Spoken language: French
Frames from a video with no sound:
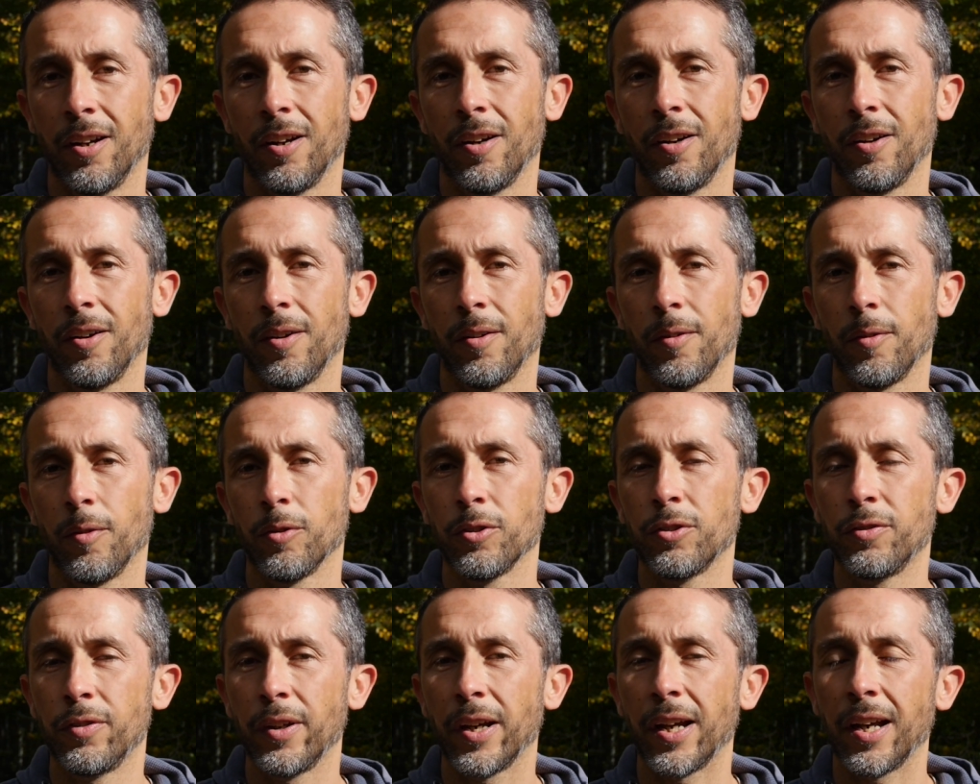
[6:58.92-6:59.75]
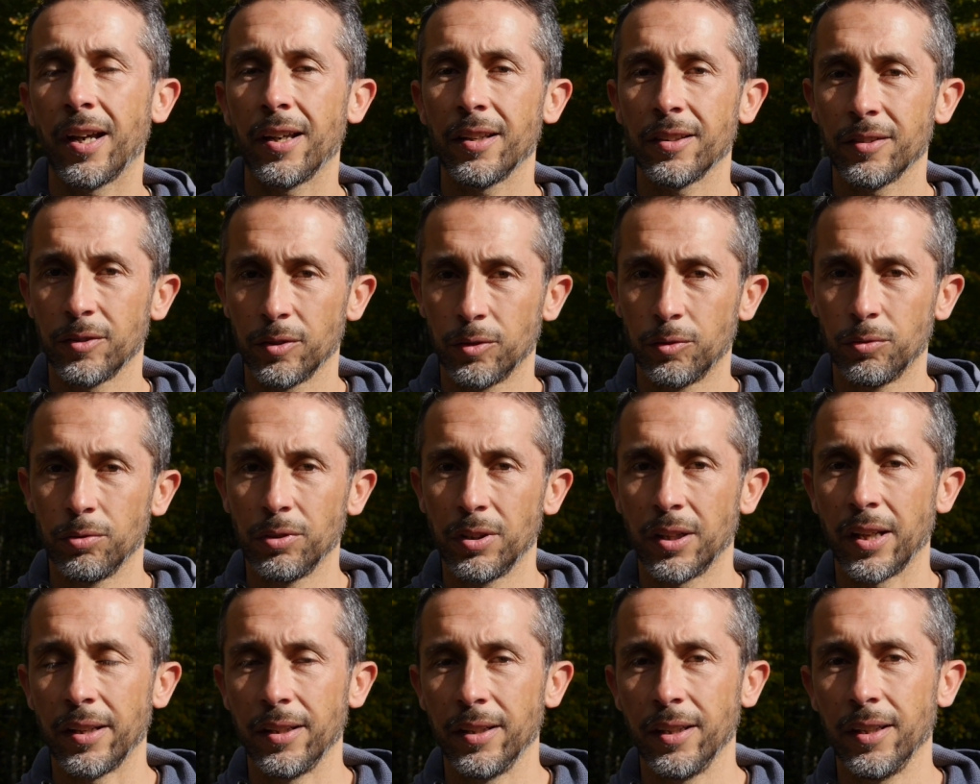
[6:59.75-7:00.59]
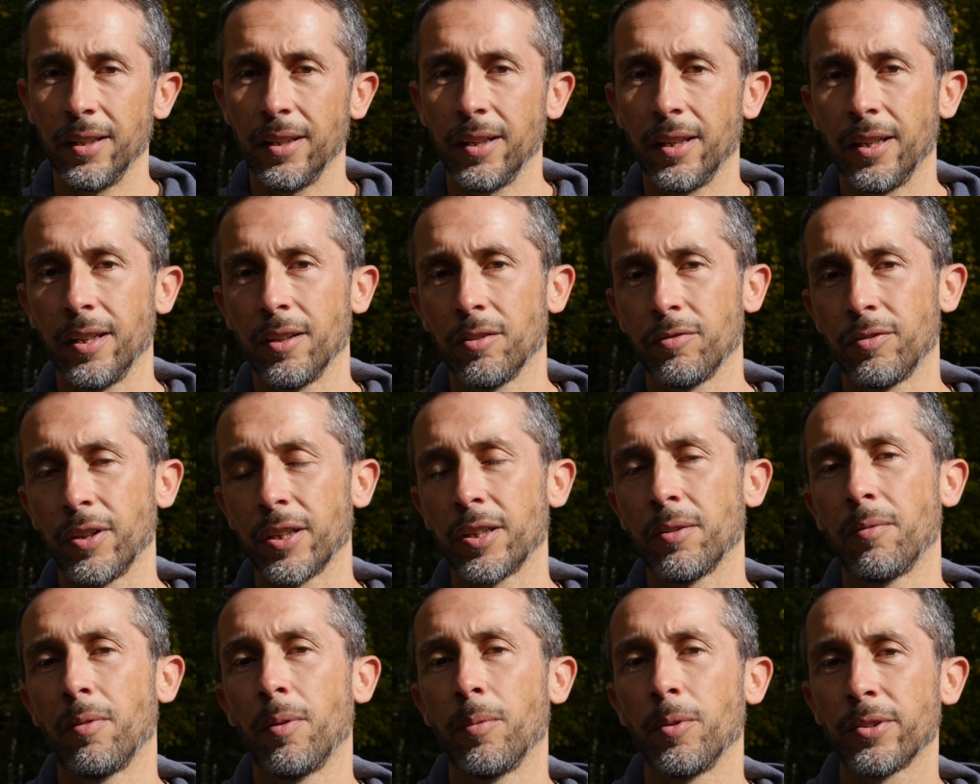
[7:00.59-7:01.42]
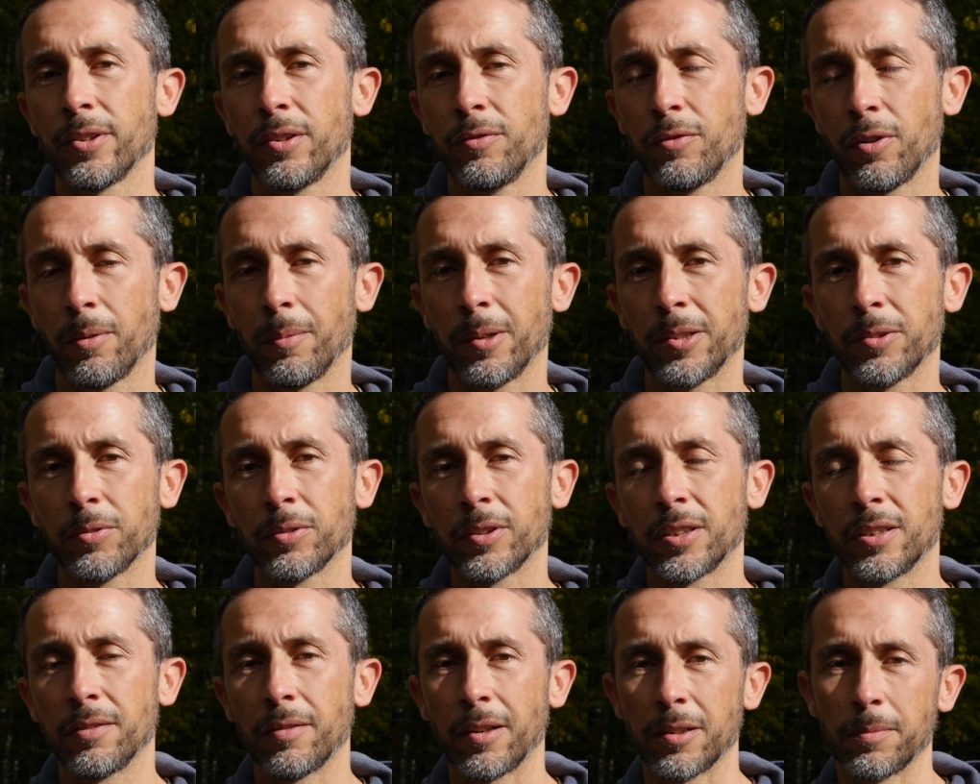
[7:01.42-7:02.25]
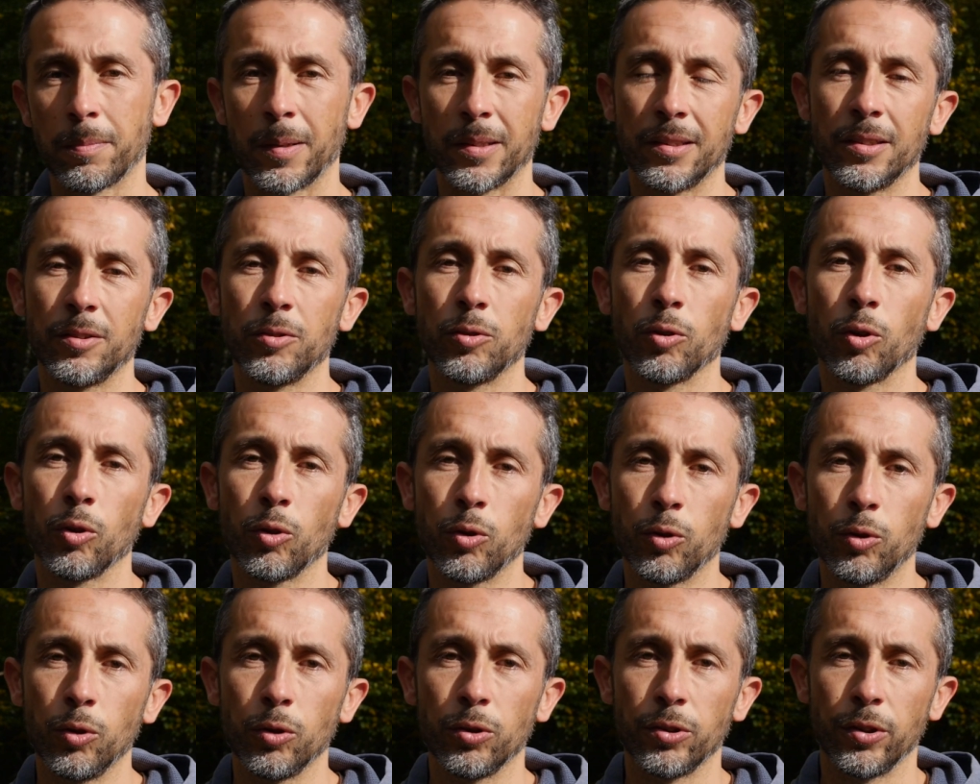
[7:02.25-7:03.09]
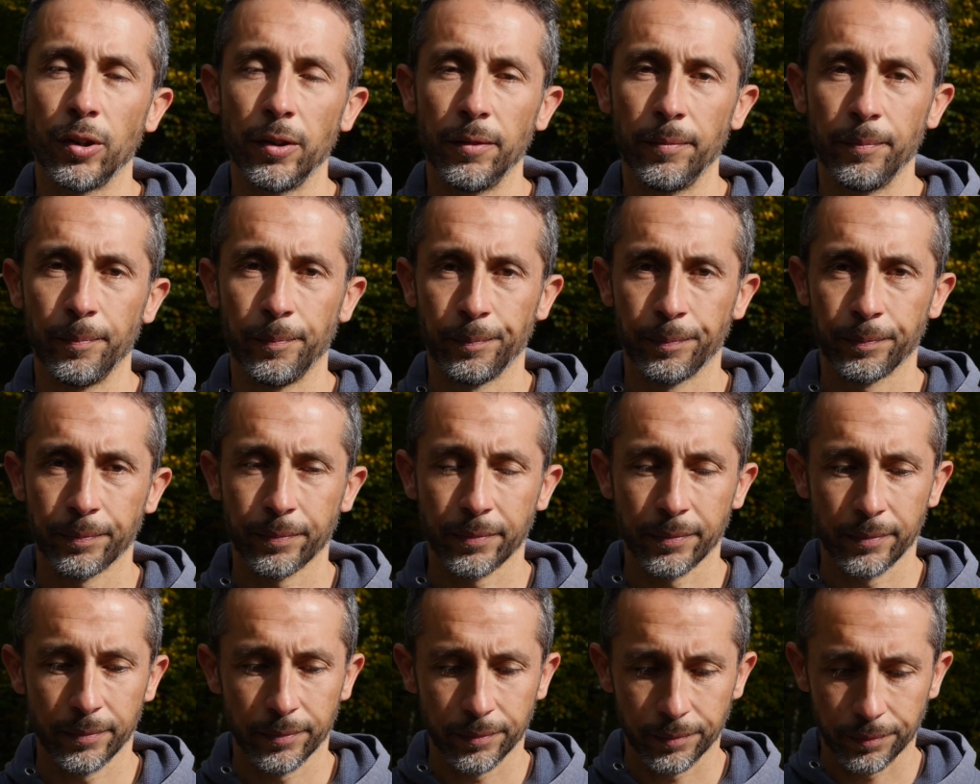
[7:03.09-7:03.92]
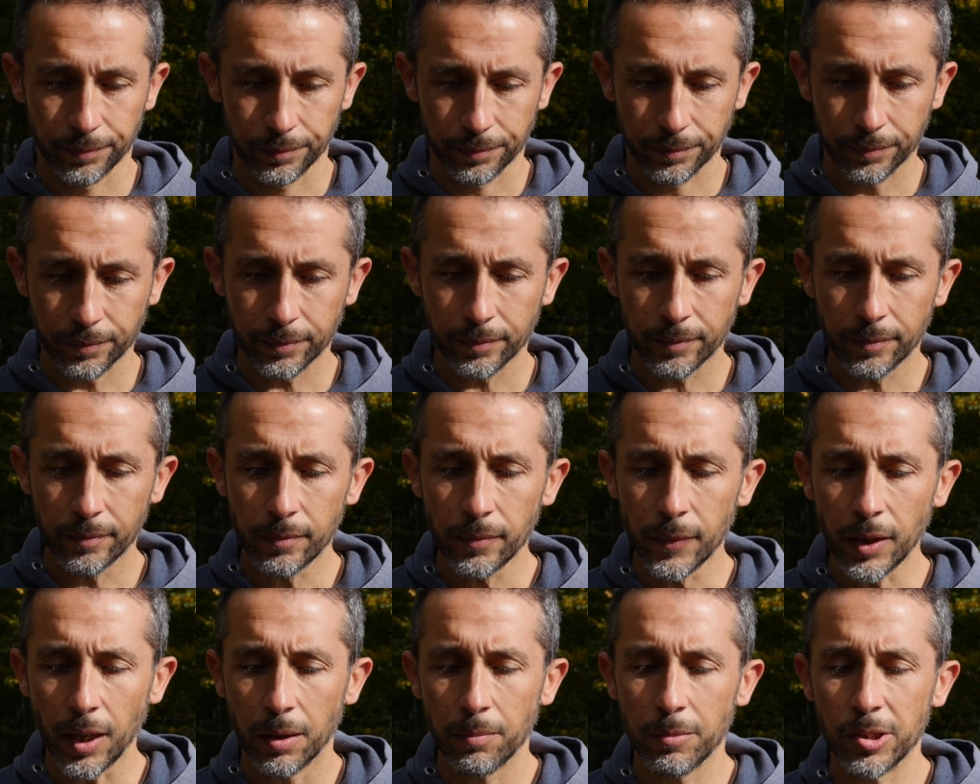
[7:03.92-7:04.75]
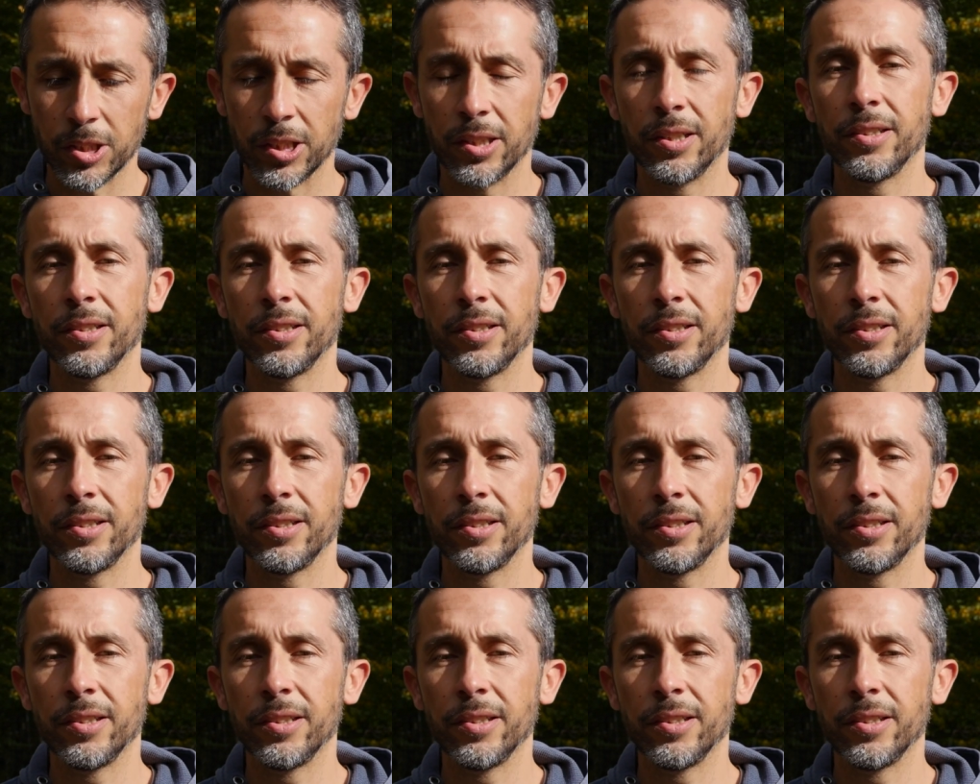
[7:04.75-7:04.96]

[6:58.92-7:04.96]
euh, on se verra toute l'année et en fait normalement c'est une formation qui va se passer sur deux ans. Mais j'ai